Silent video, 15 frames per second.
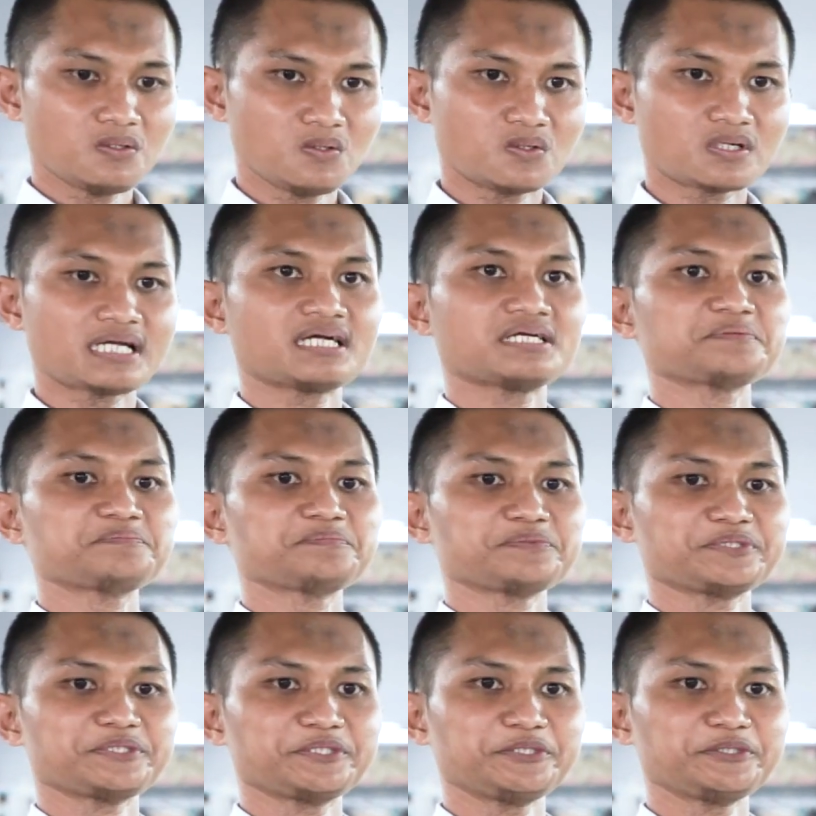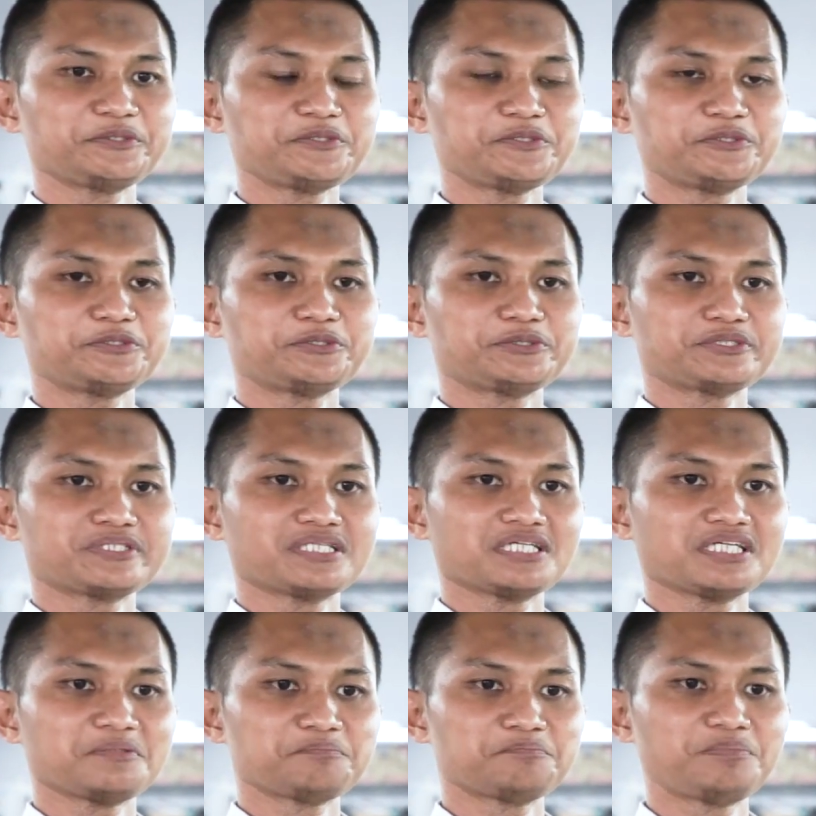orang itu
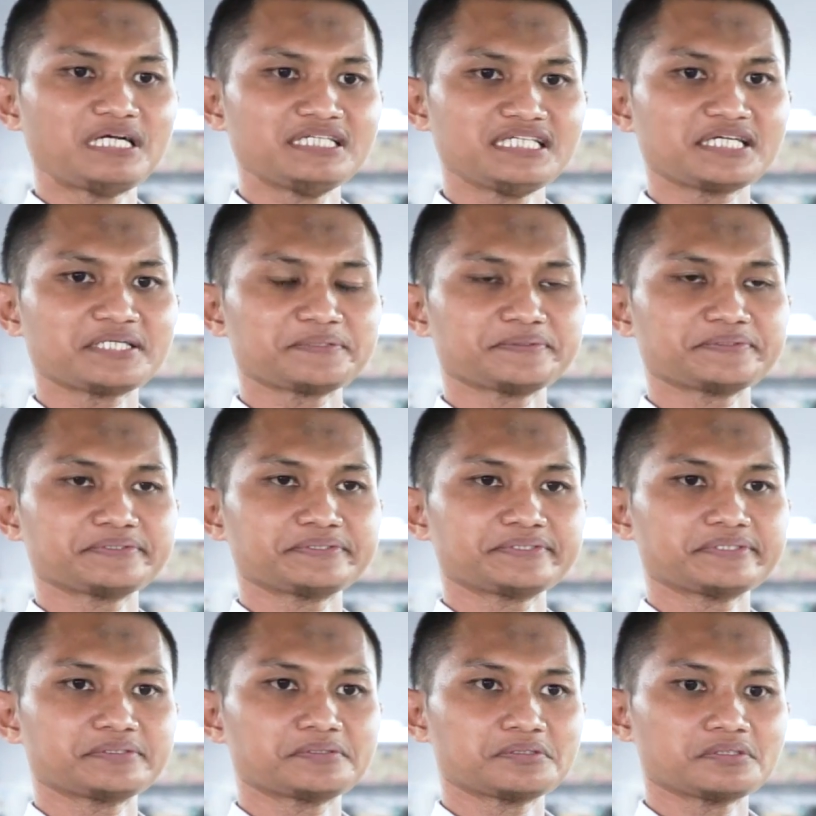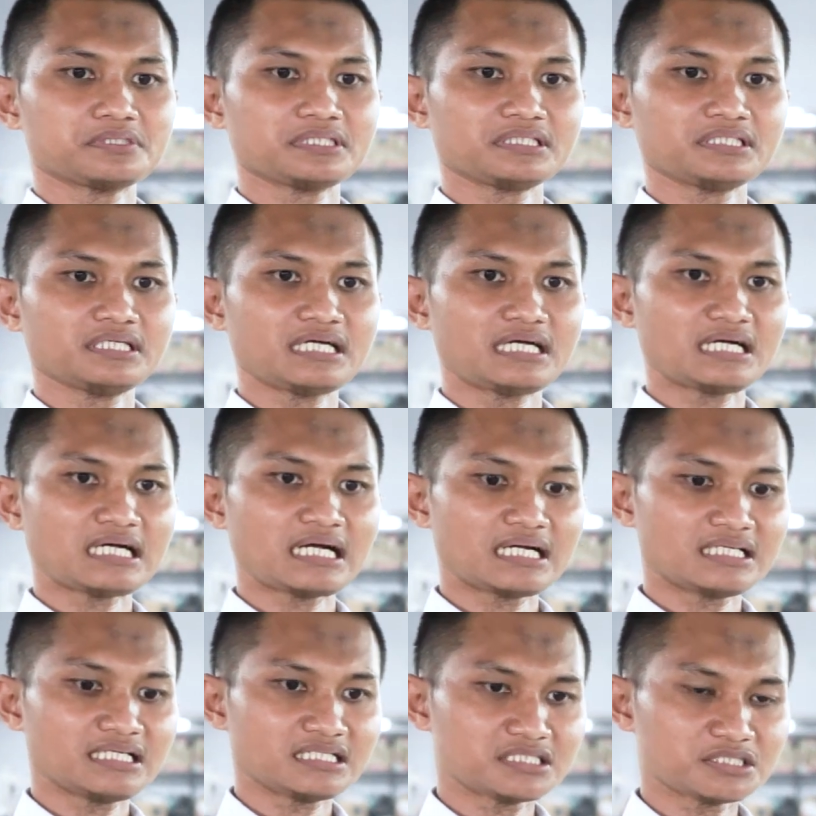banyak
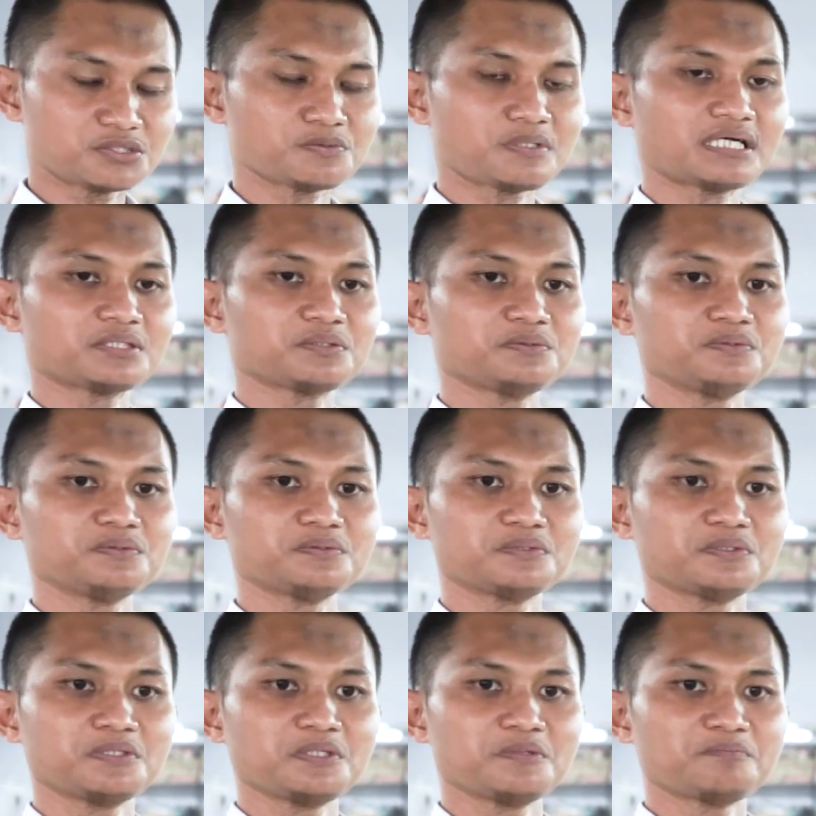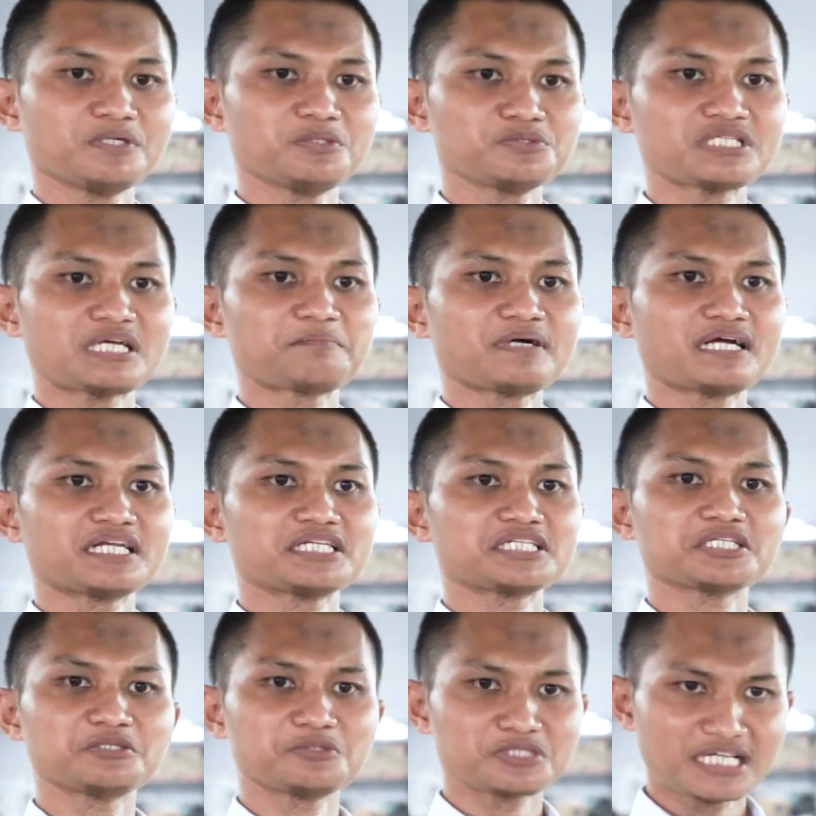ketika ada sesuatu mengucapkan
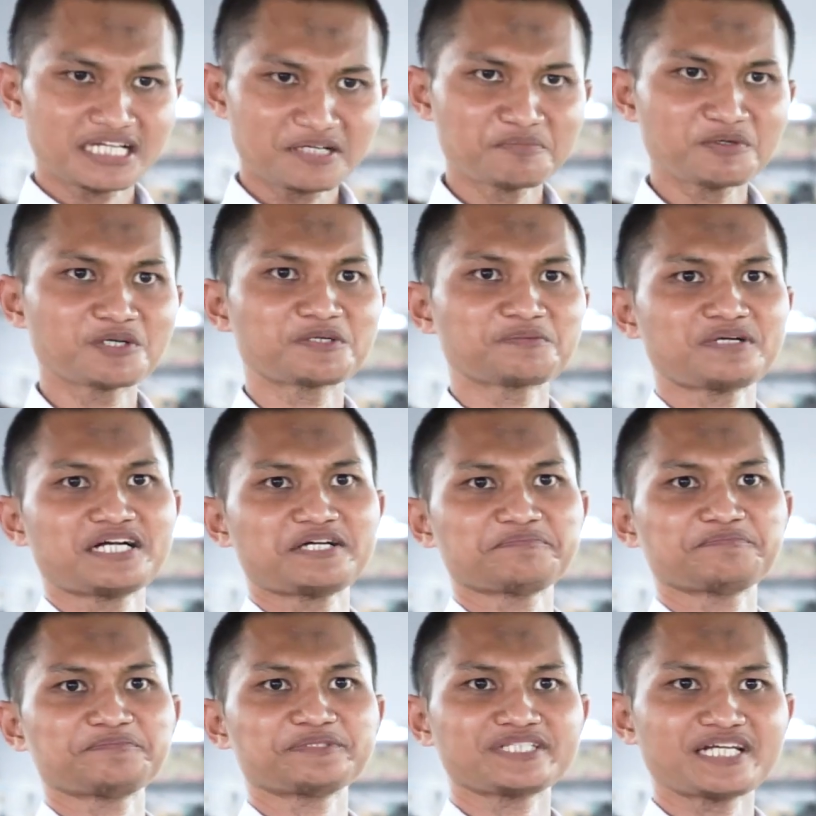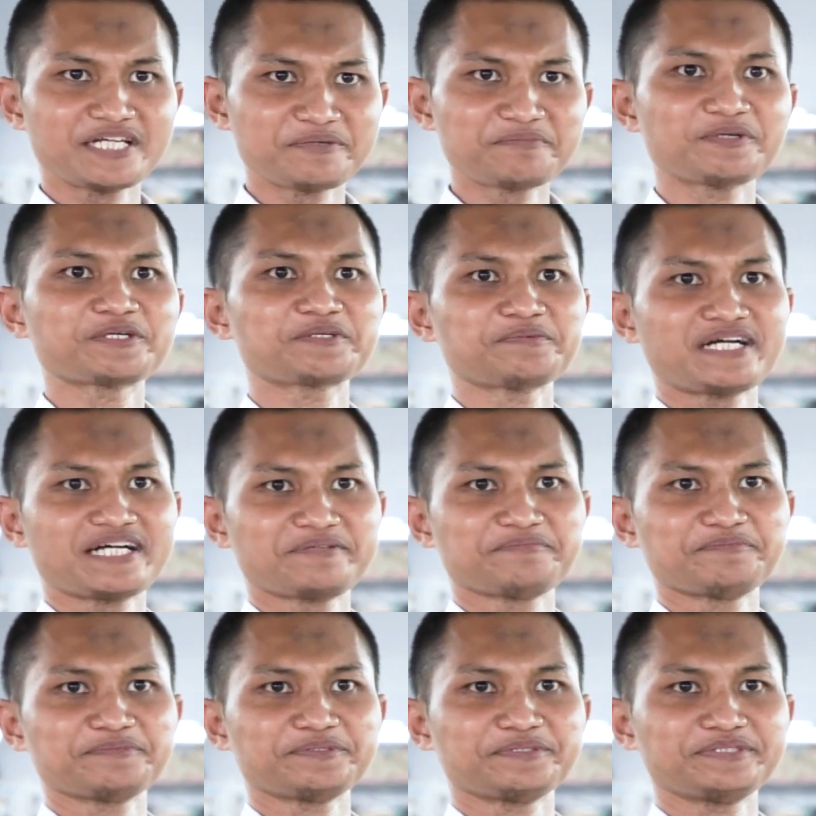oh saya mohon maaf saya mohon maaf
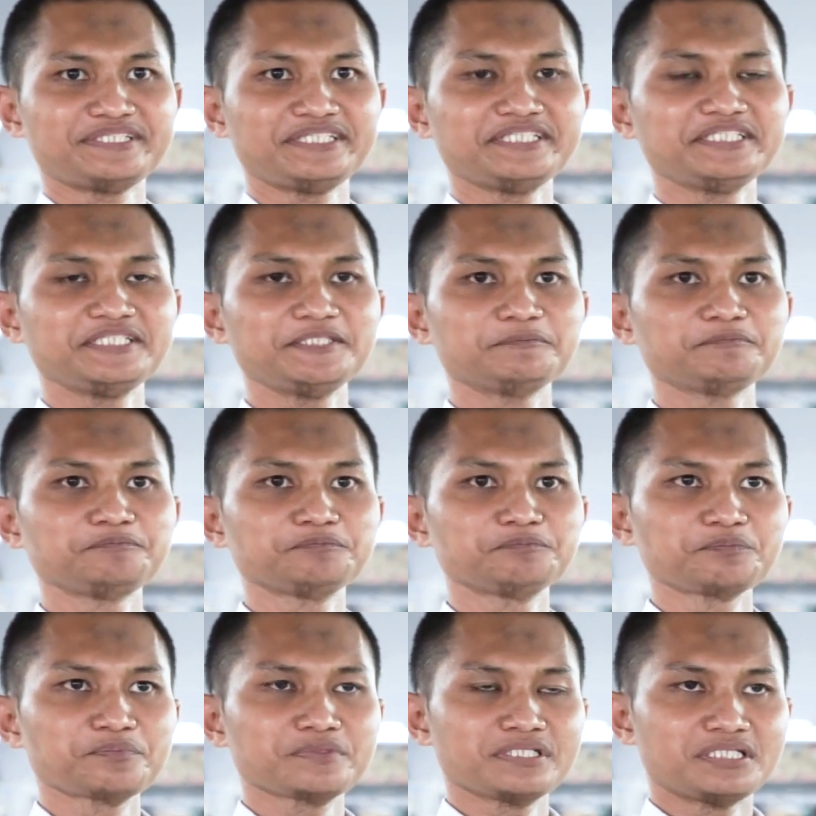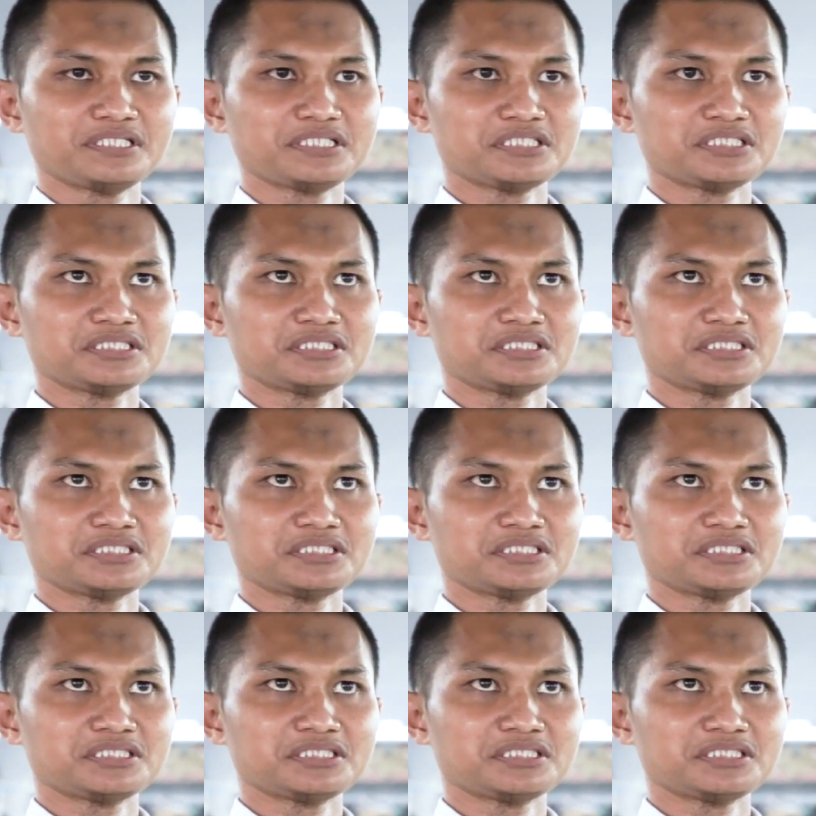nah ini e,